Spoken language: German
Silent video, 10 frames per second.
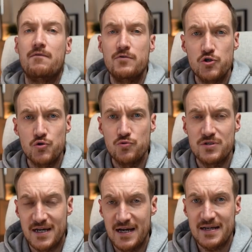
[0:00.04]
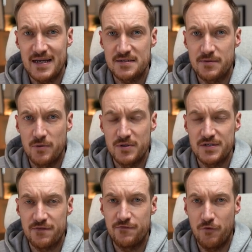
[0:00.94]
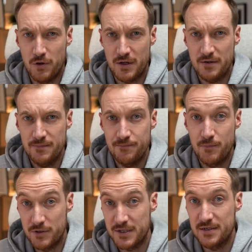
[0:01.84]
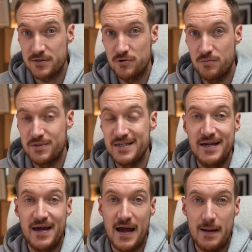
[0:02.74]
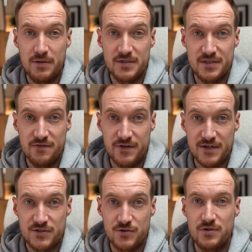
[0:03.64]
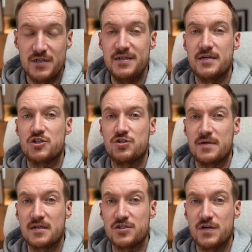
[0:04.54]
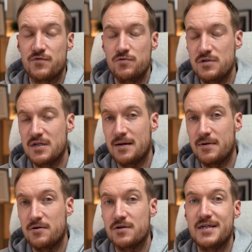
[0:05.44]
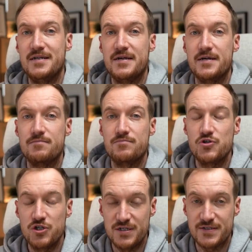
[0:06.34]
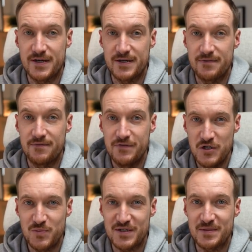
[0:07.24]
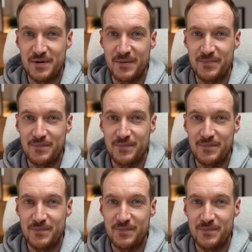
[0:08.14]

Wunderschönen guten Tag, herzlich willkommen in dieser Folge. Heute geht es um die Herpesinfektion in der Schwangerschaft und aber auch in der Stillzeit. Viel Spaß dabei.